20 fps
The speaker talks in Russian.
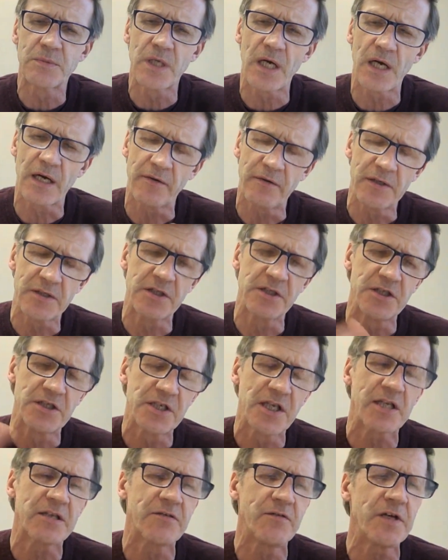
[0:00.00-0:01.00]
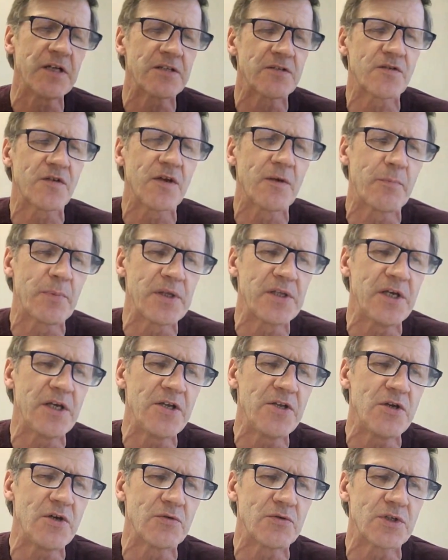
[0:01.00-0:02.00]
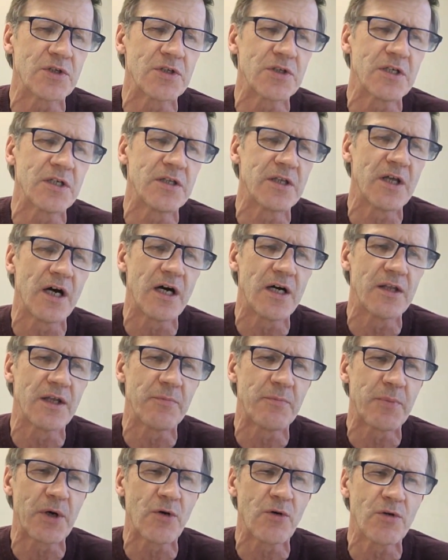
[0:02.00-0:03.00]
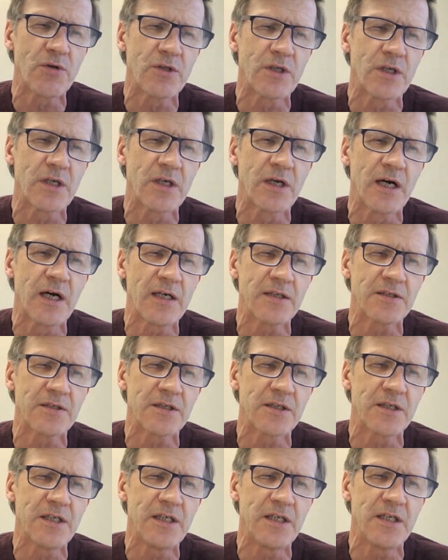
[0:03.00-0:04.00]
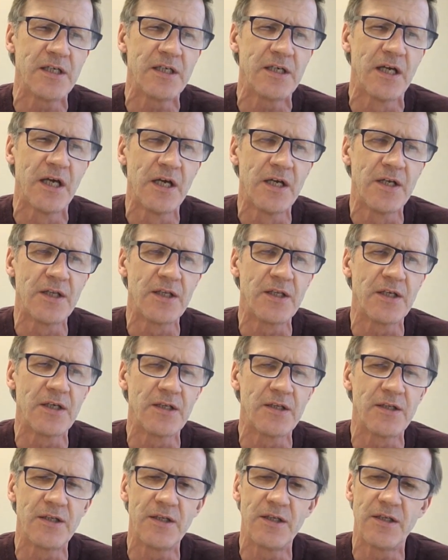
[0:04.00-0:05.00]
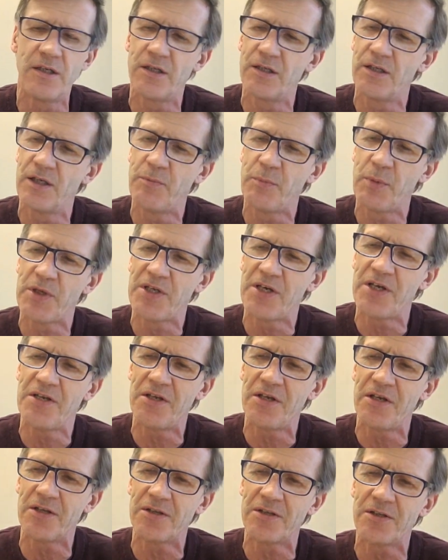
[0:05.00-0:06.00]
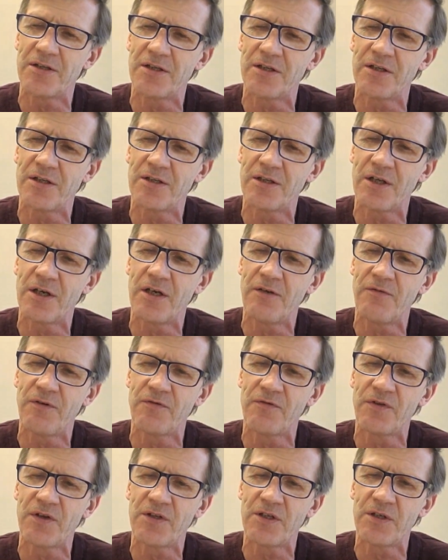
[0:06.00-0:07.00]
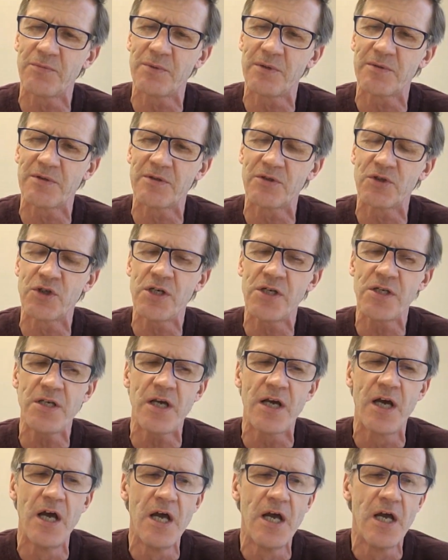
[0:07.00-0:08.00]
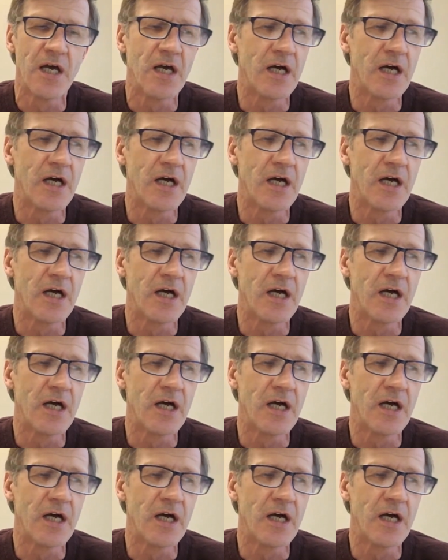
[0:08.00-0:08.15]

как говорится, несоответствие падению цены на, на природный газ и не, не падение э, тарифов на теплоснабжение.